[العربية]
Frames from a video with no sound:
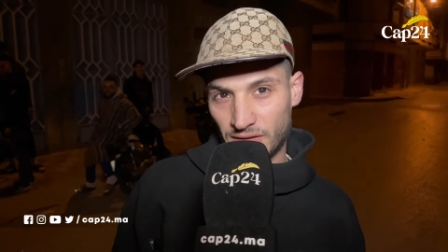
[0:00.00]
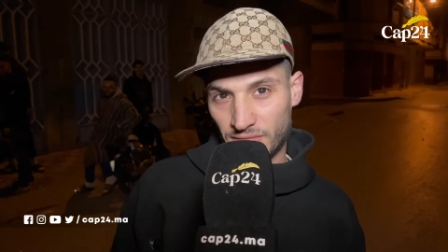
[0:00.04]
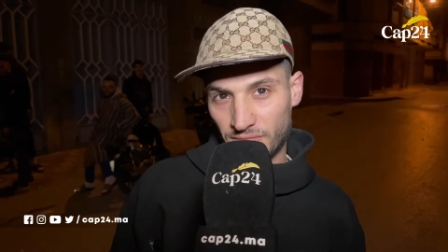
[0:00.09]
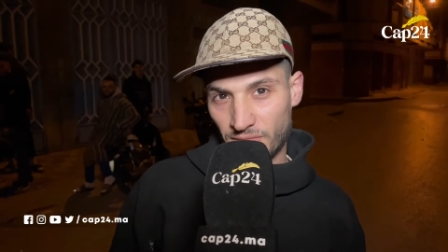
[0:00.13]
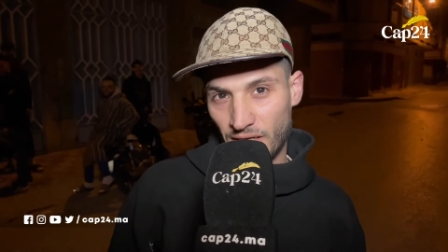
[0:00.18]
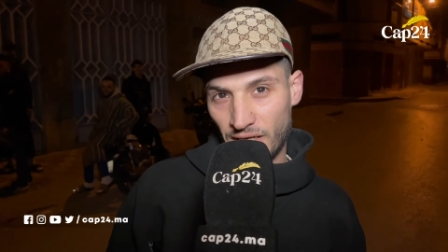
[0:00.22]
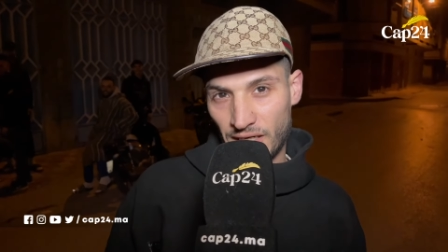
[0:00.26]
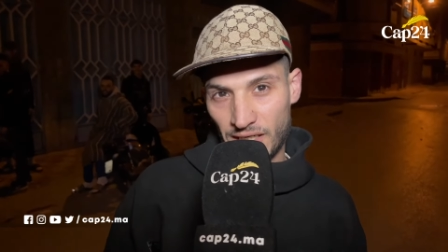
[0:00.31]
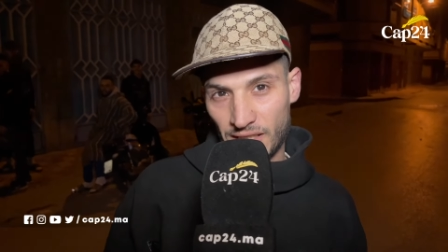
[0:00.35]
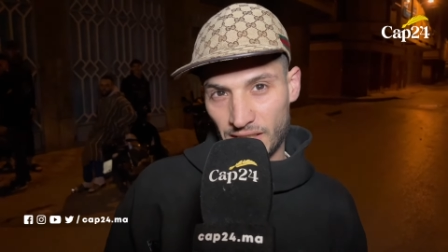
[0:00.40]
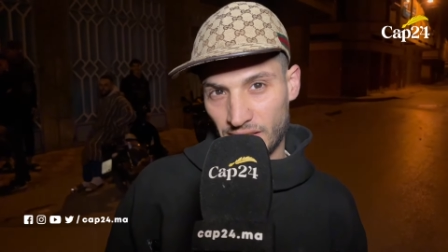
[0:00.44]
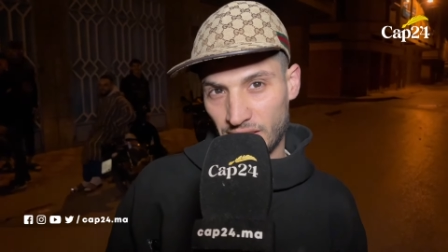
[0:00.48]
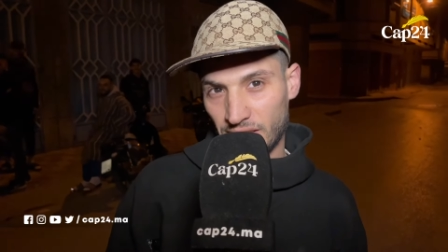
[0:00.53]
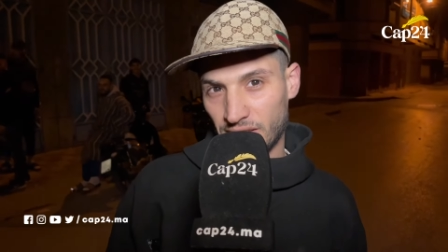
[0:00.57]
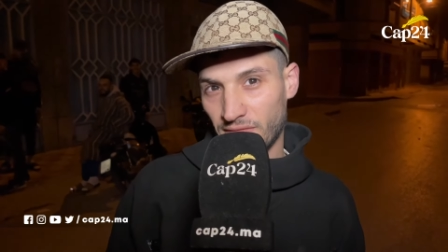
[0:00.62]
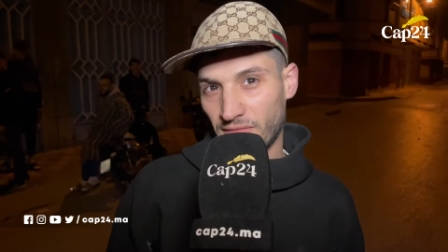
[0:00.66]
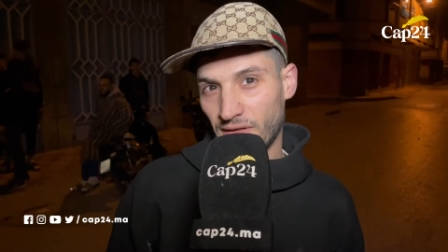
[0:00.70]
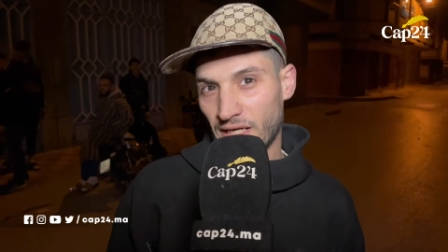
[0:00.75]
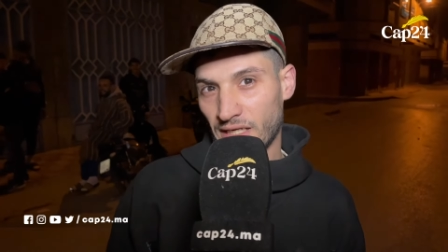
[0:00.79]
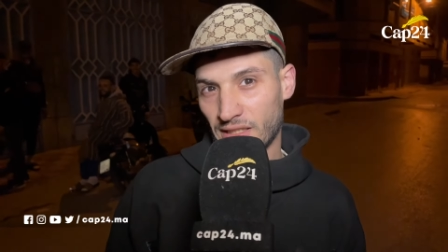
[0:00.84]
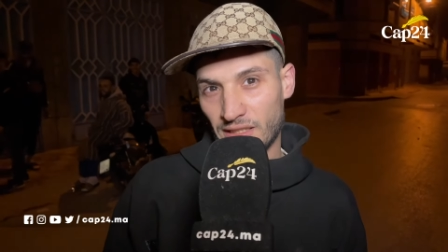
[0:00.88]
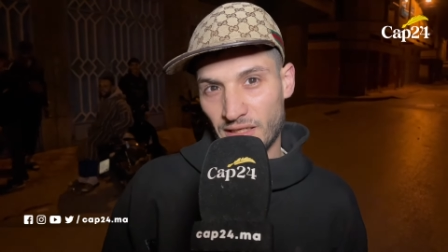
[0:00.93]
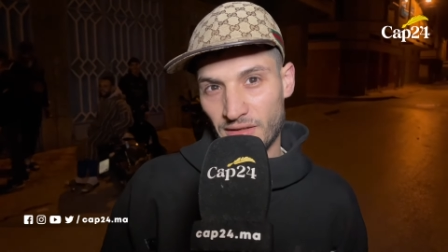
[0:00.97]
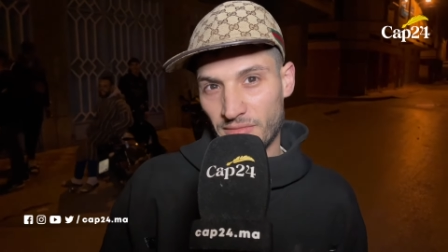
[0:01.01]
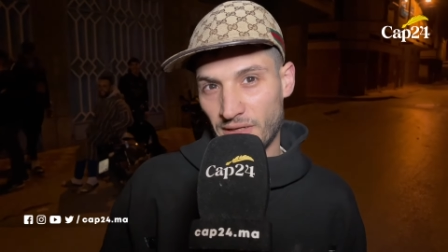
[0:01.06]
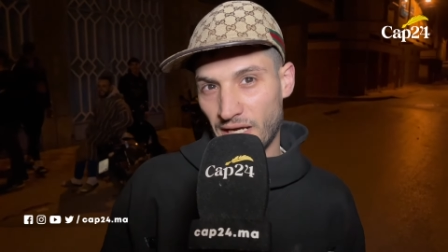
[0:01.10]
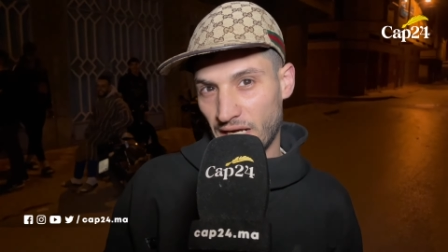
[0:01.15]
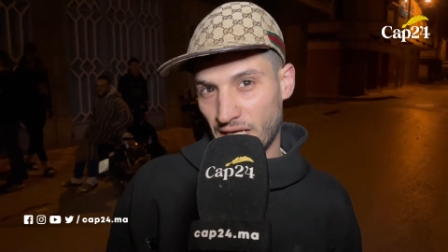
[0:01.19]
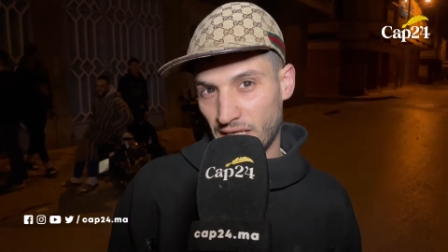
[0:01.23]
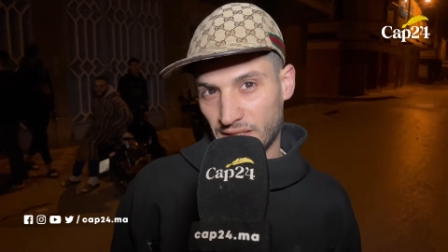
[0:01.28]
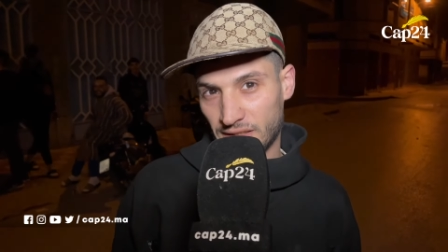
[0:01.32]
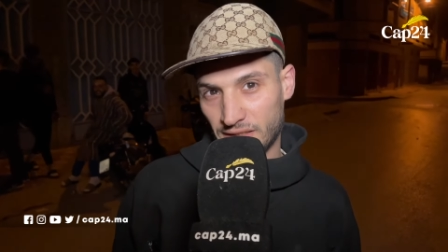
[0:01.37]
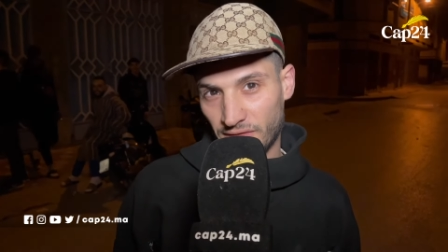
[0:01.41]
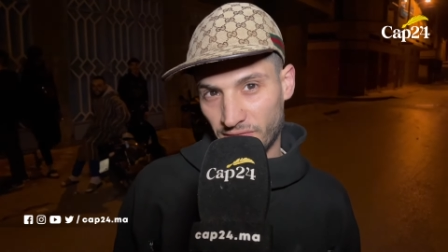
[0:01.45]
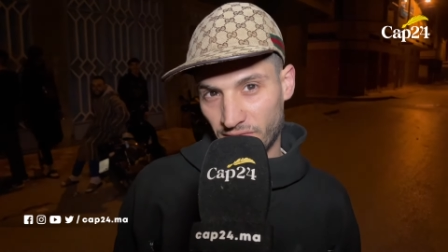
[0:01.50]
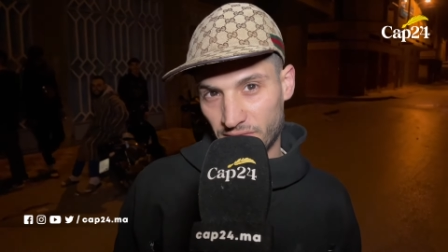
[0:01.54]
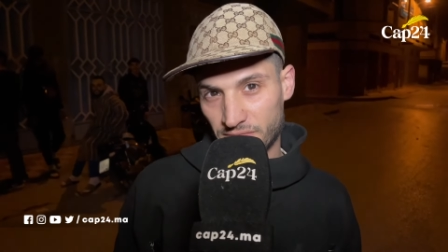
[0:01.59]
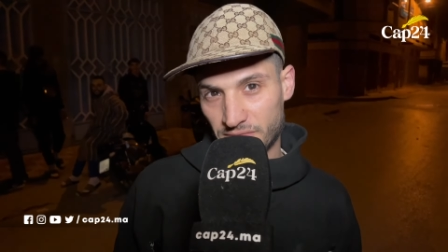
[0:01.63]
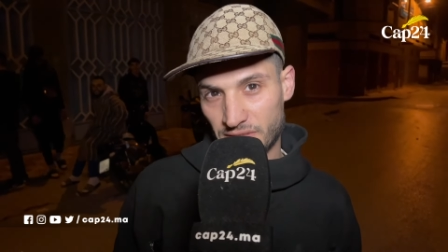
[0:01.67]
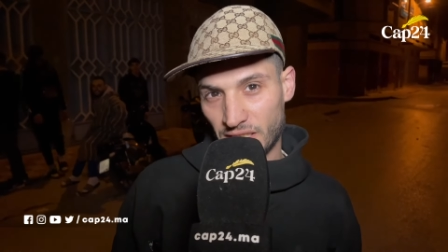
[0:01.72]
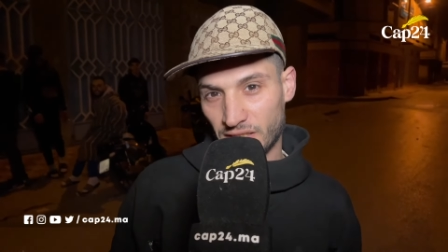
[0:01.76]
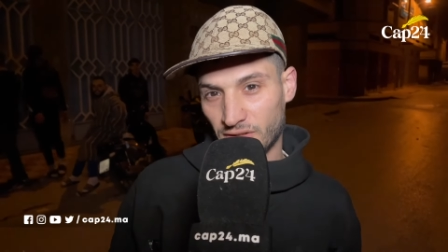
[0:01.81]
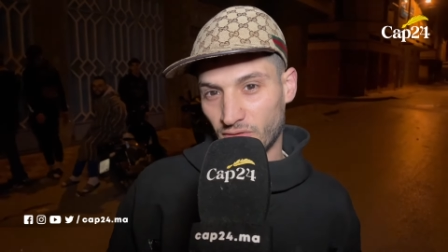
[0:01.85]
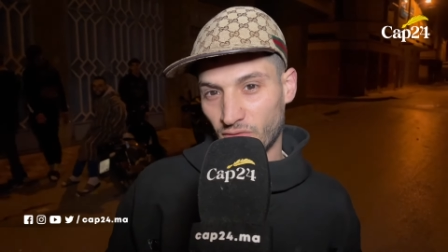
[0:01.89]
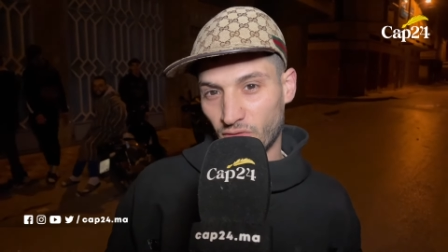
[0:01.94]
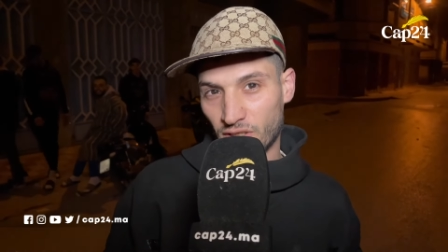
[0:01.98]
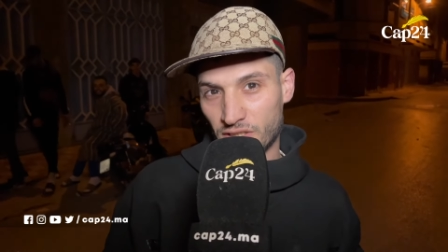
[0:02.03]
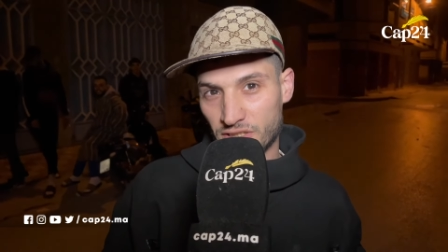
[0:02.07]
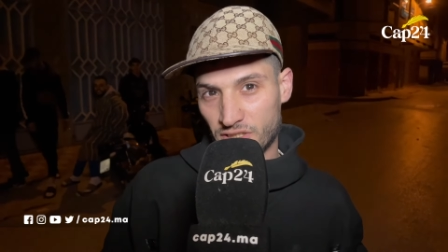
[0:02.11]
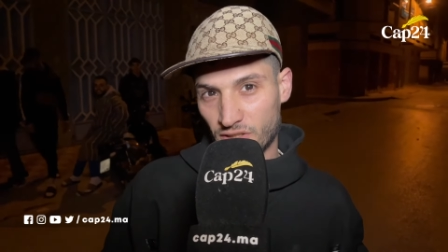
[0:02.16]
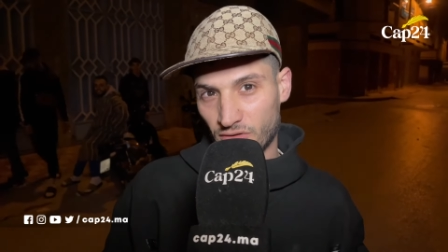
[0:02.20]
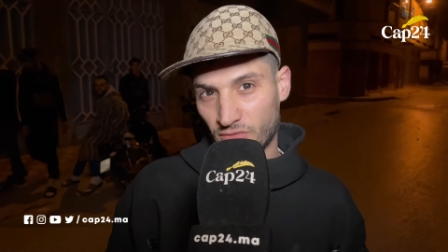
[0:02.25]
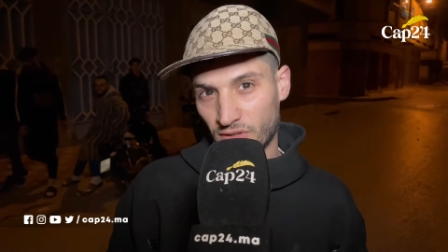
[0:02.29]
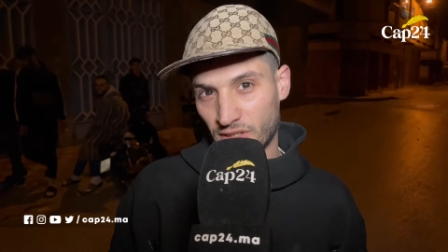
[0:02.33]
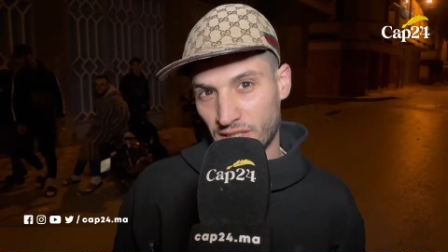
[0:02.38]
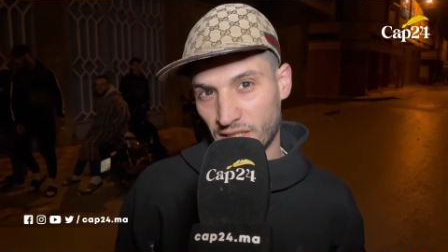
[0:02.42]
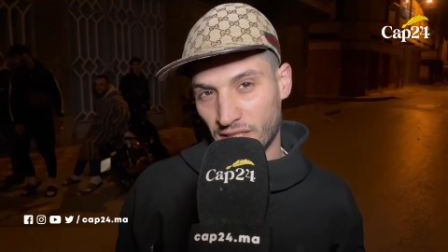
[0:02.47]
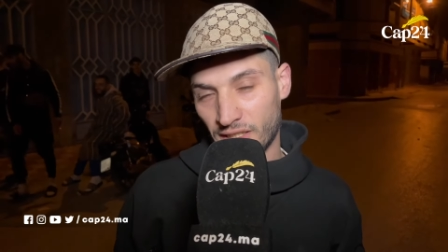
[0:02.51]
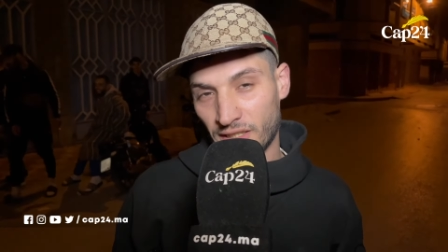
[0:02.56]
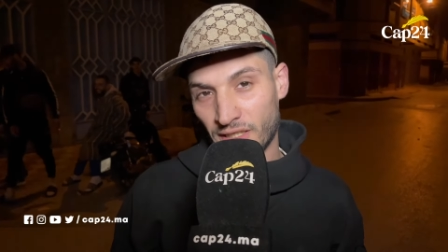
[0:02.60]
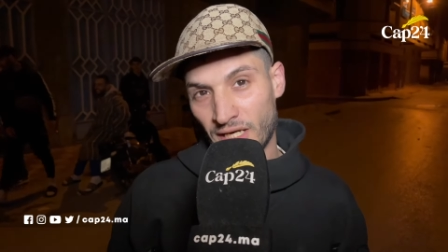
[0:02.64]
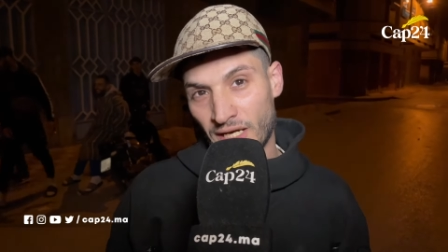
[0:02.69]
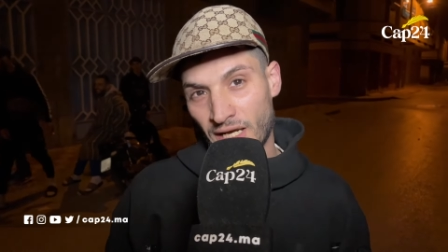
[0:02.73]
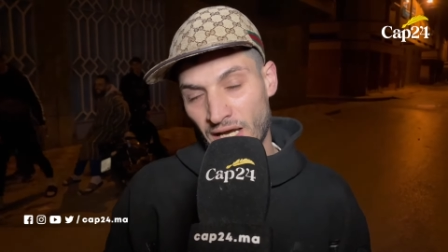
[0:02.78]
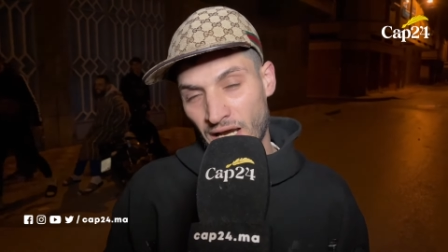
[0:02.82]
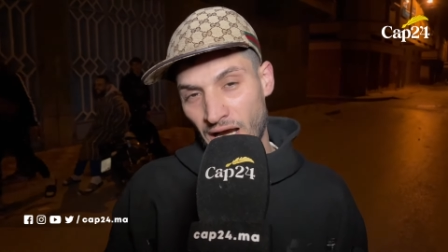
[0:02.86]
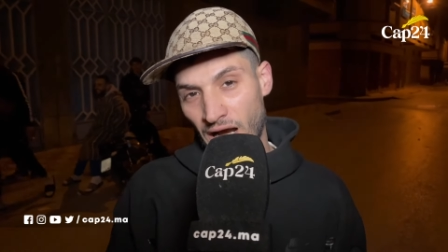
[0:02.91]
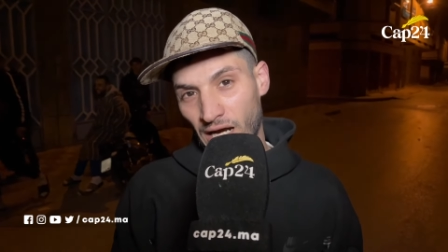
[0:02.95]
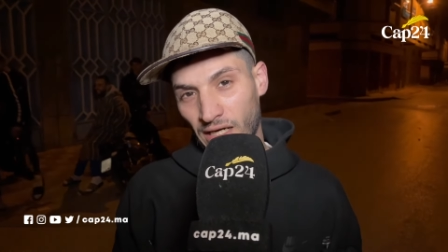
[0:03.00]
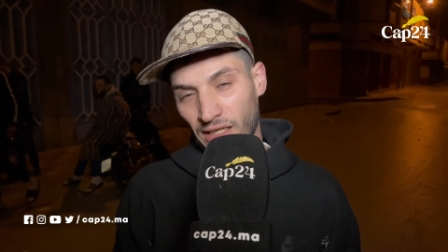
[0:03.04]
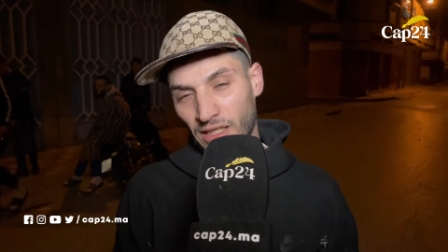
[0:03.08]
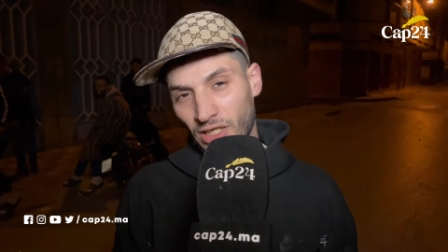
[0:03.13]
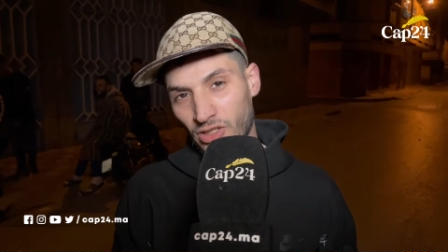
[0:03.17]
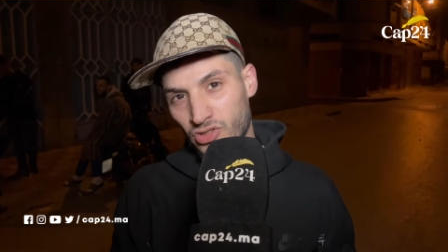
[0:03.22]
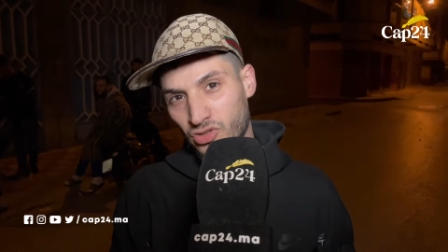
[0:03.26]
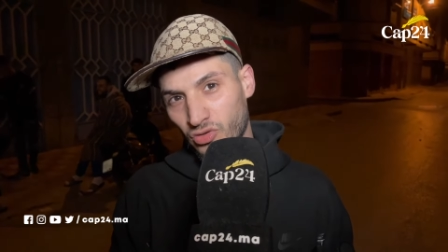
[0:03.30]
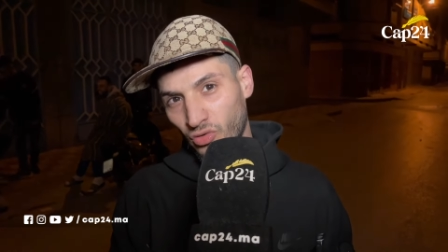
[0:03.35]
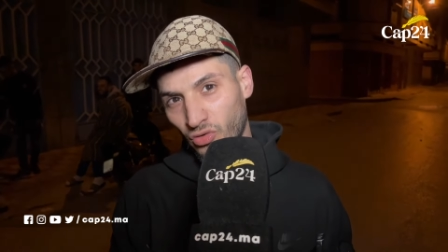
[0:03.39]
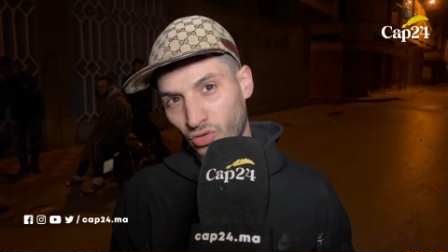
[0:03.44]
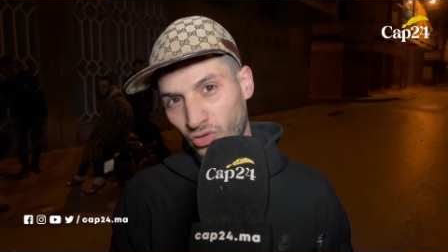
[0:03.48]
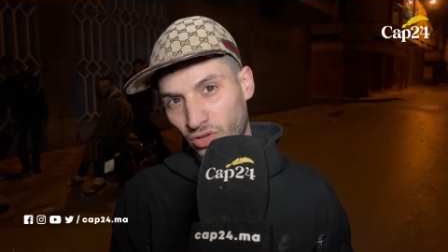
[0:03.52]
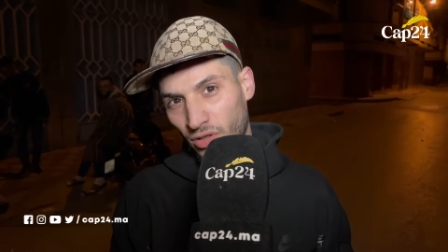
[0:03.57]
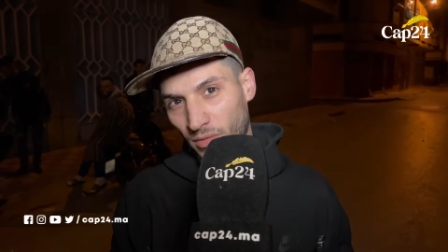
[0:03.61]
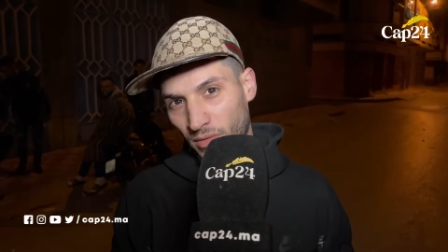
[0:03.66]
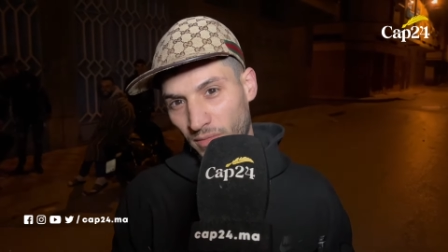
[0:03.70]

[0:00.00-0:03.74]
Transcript: المرحله هذه والحق دابا عادي فهمتي هذا هو الجو اللي كاين حق الا زولو دابا